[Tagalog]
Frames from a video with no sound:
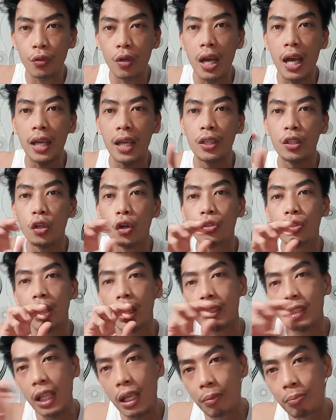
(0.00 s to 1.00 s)
yung aking
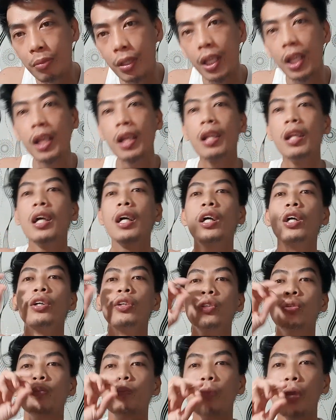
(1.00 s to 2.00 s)
contact number,
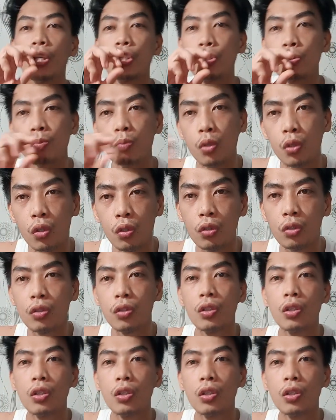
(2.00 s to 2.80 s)
yung Facebook,